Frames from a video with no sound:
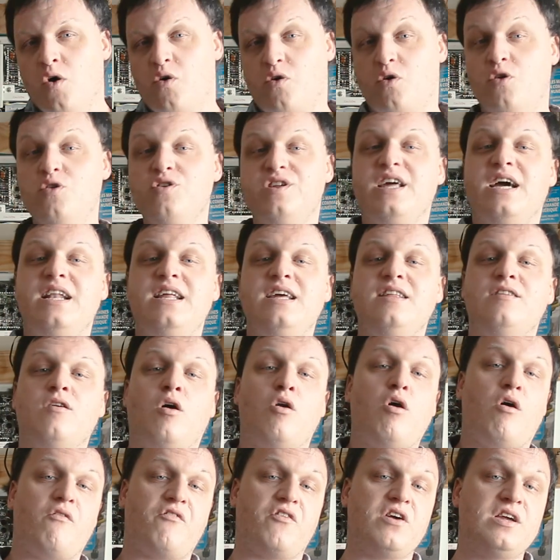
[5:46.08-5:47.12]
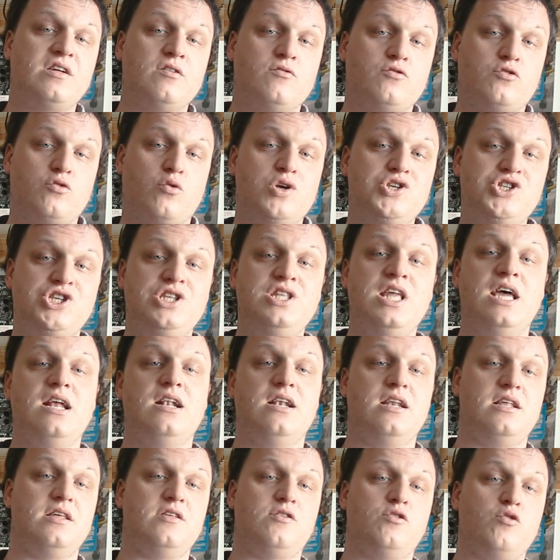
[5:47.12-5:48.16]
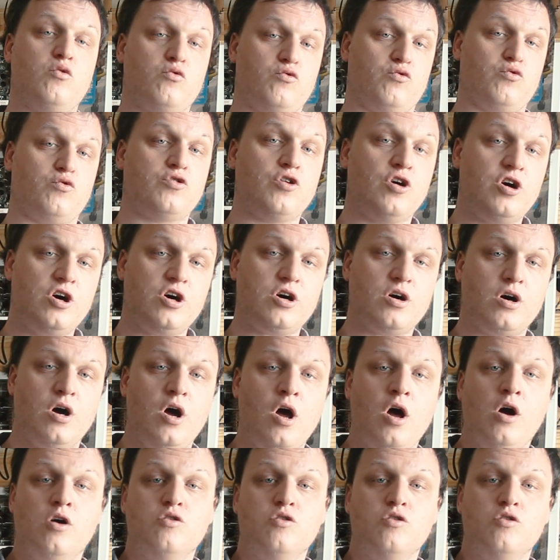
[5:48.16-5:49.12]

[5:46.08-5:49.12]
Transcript: recaler dans leur fréquence originelle les ions du corps